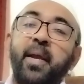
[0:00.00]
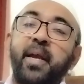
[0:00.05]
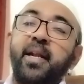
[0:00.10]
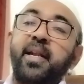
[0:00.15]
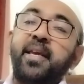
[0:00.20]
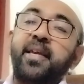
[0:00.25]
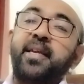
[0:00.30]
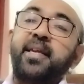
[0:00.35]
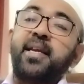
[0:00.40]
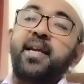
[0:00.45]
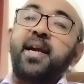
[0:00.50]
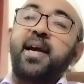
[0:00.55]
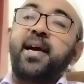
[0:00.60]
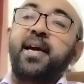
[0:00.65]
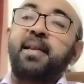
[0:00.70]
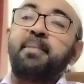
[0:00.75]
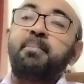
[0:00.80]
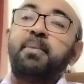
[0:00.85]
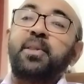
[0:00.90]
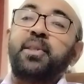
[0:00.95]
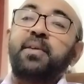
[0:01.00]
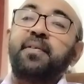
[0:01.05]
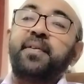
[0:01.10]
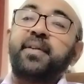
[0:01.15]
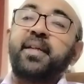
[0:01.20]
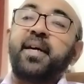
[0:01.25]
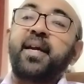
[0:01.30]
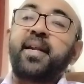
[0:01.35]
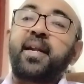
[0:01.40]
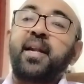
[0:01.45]
பயணிக்க ஆரம்பித்து
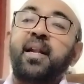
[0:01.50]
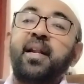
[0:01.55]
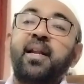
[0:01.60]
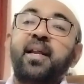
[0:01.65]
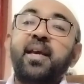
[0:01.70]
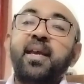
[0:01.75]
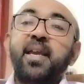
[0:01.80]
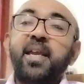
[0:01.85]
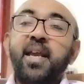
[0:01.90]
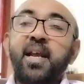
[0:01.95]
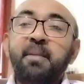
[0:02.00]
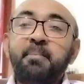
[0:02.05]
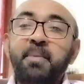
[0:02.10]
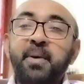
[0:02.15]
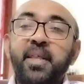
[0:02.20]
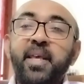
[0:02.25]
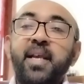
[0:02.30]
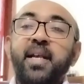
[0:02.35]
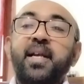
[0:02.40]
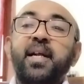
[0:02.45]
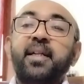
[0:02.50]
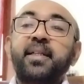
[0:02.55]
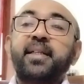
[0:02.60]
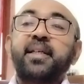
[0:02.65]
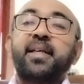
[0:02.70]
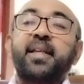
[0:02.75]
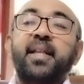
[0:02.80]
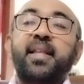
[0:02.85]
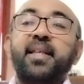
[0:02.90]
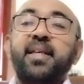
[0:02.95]
விட்டார்கள் என்பதை
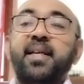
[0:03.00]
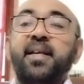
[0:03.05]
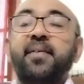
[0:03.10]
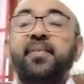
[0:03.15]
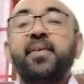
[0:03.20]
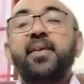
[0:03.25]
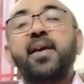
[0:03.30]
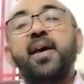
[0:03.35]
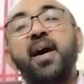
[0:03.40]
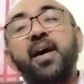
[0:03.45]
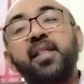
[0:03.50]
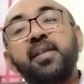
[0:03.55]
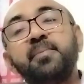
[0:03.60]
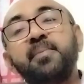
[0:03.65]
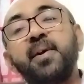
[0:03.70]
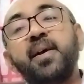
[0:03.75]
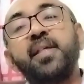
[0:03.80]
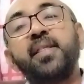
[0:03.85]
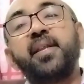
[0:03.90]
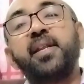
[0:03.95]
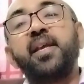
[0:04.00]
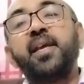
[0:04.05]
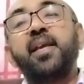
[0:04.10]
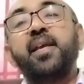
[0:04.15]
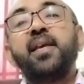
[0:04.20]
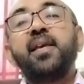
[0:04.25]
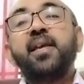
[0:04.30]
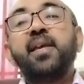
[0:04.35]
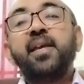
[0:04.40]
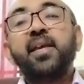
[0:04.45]
காட்டுகிறது அது மாதிரி
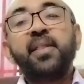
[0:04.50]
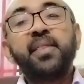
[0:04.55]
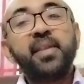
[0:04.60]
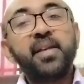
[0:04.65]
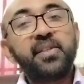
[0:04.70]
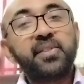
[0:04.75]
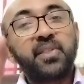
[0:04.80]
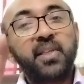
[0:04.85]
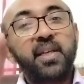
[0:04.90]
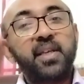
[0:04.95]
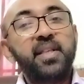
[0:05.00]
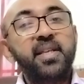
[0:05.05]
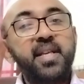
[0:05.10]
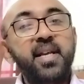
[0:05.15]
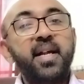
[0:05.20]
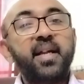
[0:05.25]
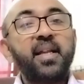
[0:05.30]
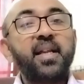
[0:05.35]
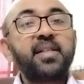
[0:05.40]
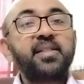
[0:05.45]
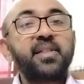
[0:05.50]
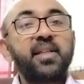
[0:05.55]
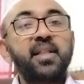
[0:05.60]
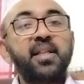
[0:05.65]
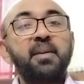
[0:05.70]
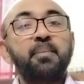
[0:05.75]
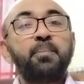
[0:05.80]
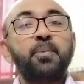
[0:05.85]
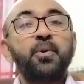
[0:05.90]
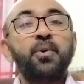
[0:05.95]
இந்த செய்தியாளர்
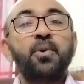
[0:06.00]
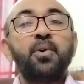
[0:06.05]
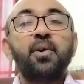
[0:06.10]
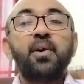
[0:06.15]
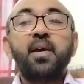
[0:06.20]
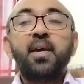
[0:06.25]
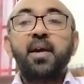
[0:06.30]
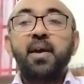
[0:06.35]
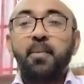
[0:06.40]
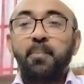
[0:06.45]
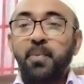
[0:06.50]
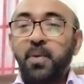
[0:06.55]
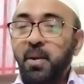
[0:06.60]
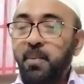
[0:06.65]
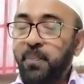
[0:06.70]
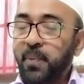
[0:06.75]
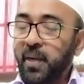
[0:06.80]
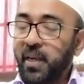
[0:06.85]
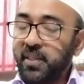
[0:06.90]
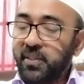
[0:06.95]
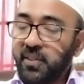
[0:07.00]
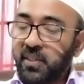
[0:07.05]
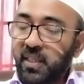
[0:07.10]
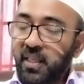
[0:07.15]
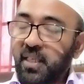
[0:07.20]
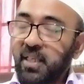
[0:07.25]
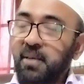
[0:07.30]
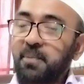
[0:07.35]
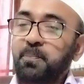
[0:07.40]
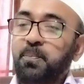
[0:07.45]
சந்திப்பு
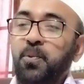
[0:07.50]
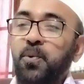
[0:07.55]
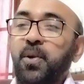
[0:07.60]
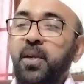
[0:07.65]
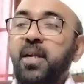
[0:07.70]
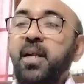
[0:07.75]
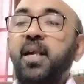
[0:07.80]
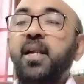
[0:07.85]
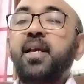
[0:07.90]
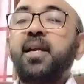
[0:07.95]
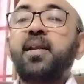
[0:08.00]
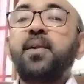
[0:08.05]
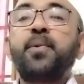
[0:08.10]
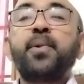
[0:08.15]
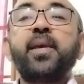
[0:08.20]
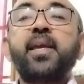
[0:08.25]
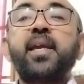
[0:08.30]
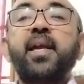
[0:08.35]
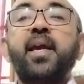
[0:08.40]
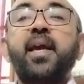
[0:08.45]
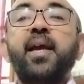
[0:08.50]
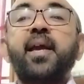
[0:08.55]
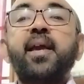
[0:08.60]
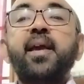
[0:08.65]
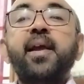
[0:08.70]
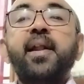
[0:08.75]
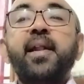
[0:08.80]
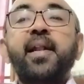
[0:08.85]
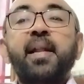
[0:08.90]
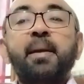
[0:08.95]
பலஸ்தீன போராளிகளுடைய
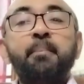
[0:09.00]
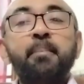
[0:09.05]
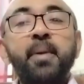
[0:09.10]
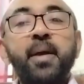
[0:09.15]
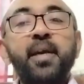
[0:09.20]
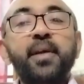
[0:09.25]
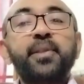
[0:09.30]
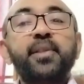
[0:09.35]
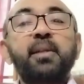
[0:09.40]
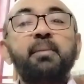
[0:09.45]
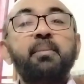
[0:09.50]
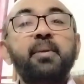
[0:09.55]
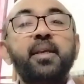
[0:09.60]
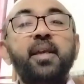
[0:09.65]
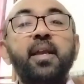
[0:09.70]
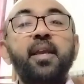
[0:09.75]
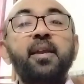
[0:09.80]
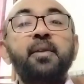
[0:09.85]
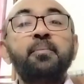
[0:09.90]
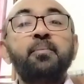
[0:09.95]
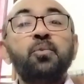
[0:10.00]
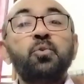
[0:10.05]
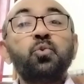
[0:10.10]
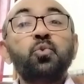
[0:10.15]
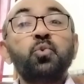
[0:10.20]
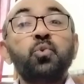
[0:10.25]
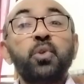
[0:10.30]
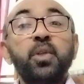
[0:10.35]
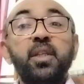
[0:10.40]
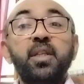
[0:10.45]
நம்பகத்தன்மையையும்
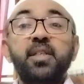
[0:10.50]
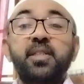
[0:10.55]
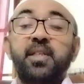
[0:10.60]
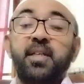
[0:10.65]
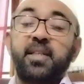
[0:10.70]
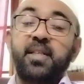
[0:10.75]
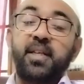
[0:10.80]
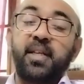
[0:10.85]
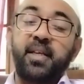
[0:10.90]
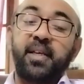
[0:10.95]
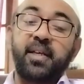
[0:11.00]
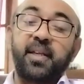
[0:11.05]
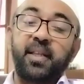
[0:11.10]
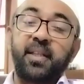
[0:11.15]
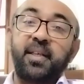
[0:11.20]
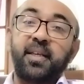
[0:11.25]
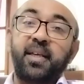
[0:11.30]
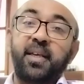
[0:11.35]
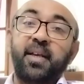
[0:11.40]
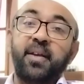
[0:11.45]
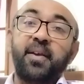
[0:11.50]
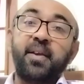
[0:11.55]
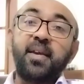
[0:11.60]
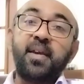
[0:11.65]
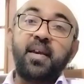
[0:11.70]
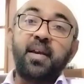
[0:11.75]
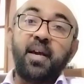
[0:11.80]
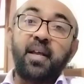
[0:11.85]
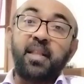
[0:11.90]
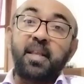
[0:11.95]
உறுதி செய்திருக்கிறது
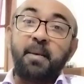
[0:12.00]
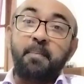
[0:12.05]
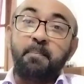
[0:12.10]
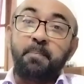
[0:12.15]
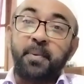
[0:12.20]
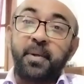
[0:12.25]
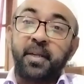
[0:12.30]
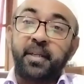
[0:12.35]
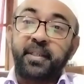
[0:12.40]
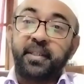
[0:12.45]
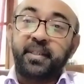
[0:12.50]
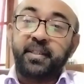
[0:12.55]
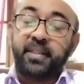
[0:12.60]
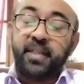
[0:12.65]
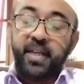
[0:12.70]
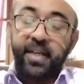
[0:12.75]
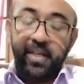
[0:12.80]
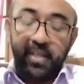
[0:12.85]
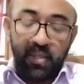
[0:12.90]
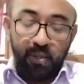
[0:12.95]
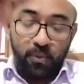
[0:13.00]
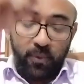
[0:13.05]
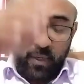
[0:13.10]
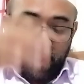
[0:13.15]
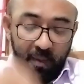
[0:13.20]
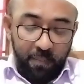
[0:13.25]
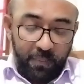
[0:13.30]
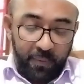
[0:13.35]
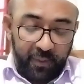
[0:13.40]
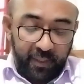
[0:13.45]
அந்த
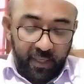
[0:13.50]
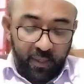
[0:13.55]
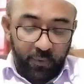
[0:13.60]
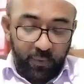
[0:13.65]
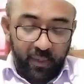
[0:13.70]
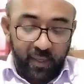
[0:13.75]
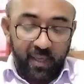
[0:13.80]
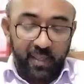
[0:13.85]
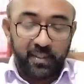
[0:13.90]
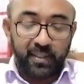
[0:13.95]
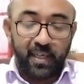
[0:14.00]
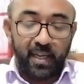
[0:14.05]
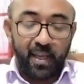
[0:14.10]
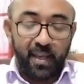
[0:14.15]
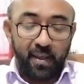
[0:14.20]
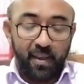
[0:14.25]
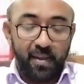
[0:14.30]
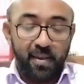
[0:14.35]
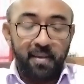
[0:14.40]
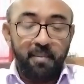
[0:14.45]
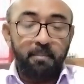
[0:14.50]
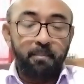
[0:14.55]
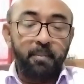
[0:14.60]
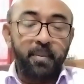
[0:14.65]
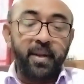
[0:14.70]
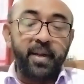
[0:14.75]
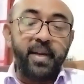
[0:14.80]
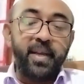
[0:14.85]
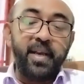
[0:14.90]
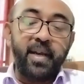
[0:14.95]
பிரிட்டிஷனுடைய பிரிட்டனுடைய சில
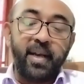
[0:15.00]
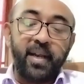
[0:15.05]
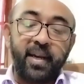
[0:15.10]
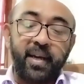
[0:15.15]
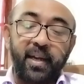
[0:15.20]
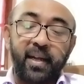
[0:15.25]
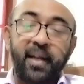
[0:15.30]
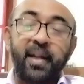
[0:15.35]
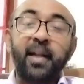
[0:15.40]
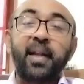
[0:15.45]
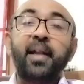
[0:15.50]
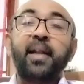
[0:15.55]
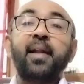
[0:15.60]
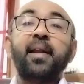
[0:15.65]
மீடியாக்கள்